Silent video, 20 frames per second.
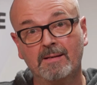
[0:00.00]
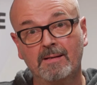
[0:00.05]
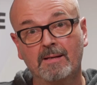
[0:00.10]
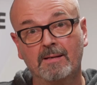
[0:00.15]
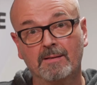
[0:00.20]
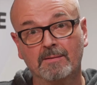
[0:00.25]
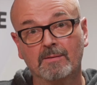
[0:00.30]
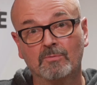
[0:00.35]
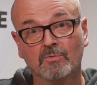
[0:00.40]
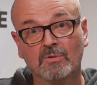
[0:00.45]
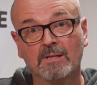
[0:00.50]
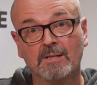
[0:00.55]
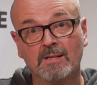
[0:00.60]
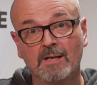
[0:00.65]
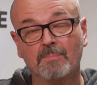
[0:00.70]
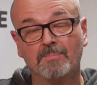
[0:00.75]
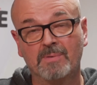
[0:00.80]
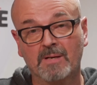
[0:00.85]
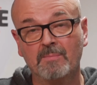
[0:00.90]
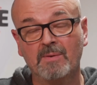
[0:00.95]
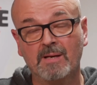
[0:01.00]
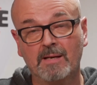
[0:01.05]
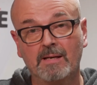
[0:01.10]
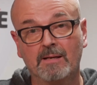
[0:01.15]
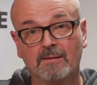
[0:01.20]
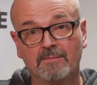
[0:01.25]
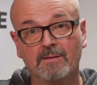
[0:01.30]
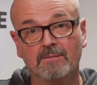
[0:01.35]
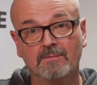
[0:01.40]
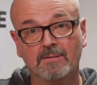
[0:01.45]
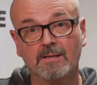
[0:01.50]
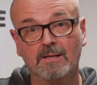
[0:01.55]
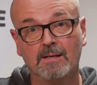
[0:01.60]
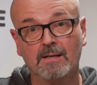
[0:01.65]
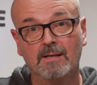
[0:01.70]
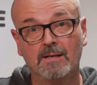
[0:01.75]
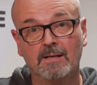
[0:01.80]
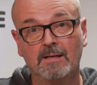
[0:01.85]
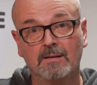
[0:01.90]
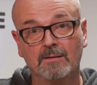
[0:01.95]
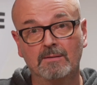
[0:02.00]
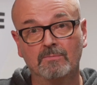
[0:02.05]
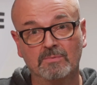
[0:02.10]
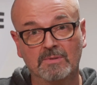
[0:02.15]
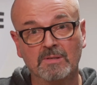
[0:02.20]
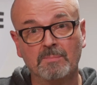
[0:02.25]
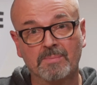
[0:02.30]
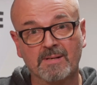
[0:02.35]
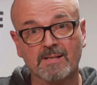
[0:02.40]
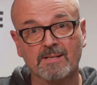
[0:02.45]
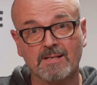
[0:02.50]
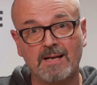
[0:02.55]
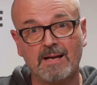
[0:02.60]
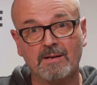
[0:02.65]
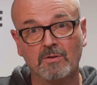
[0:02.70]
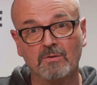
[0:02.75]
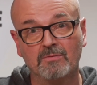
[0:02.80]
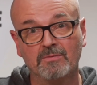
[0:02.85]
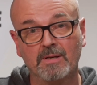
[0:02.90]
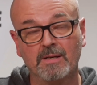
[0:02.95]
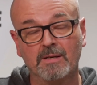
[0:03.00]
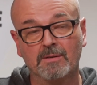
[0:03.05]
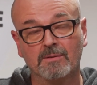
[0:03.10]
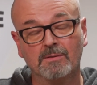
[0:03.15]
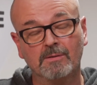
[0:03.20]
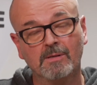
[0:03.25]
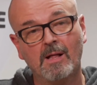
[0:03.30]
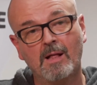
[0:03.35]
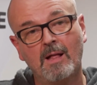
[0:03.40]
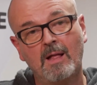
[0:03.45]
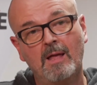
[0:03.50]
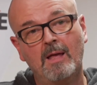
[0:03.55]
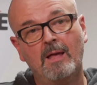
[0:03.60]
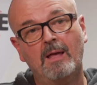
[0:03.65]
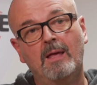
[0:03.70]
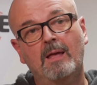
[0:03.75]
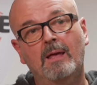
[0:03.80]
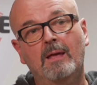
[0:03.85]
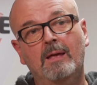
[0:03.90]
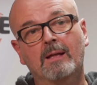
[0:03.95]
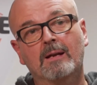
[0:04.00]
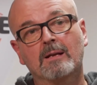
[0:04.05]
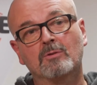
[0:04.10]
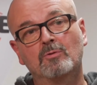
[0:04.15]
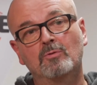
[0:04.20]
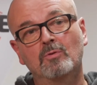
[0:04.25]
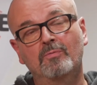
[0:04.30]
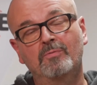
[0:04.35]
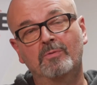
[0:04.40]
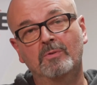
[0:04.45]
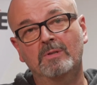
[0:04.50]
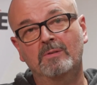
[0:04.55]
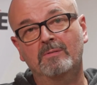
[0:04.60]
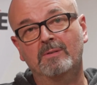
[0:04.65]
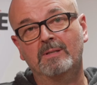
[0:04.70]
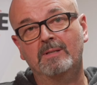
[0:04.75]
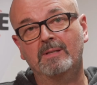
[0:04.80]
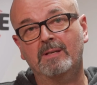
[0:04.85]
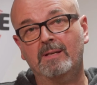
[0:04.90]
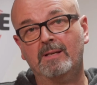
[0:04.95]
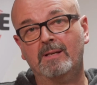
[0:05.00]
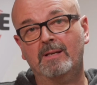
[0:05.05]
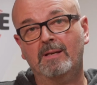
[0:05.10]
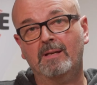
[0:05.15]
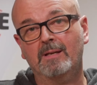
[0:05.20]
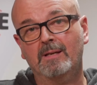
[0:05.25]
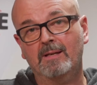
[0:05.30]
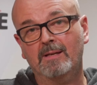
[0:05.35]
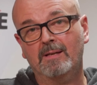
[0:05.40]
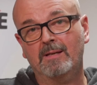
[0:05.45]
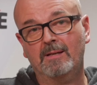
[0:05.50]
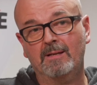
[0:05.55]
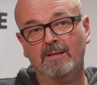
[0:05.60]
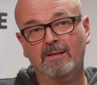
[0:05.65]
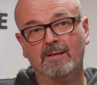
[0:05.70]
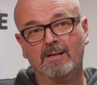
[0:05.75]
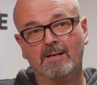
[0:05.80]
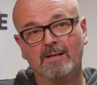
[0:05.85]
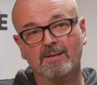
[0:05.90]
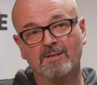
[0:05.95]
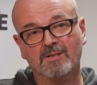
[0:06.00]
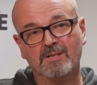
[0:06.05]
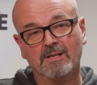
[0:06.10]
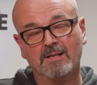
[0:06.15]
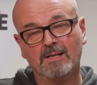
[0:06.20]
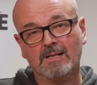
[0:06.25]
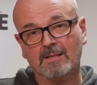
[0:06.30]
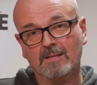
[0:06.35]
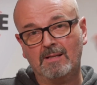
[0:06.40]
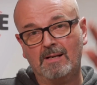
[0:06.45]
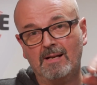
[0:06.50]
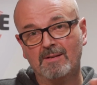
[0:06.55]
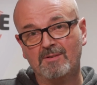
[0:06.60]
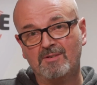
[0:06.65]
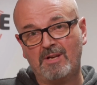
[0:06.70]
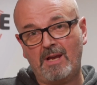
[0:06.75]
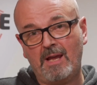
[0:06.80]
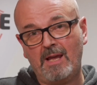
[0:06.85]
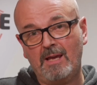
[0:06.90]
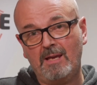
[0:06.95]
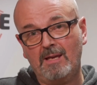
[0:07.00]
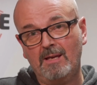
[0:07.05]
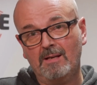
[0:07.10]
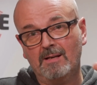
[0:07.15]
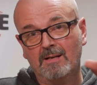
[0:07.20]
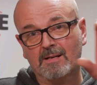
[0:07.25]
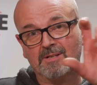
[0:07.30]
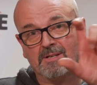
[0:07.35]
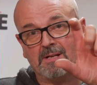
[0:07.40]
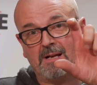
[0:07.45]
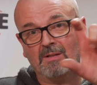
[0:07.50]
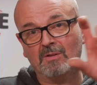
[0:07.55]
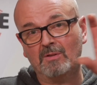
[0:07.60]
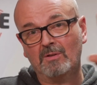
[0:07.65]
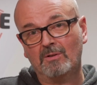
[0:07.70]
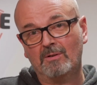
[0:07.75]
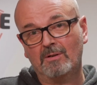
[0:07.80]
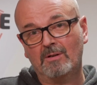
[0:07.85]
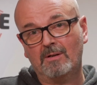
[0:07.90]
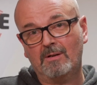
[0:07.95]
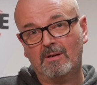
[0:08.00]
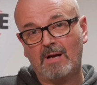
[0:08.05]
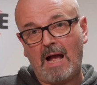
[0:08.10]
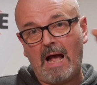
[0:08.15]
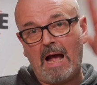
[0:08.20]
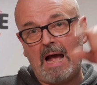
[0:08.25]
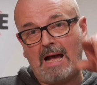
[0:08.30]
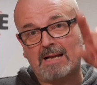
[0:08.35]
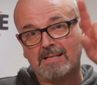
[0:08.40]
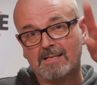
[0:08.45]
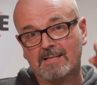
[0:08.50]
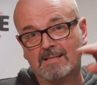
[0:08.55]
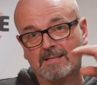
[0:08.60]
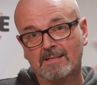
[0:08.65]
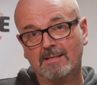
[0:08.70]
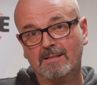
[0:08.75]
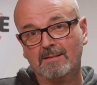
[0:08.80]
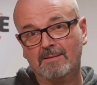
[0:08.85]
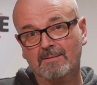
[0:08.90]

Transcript: che una delle prime che aveva un impresario vero, era stufo di vedere cancellata la J lasciando AS,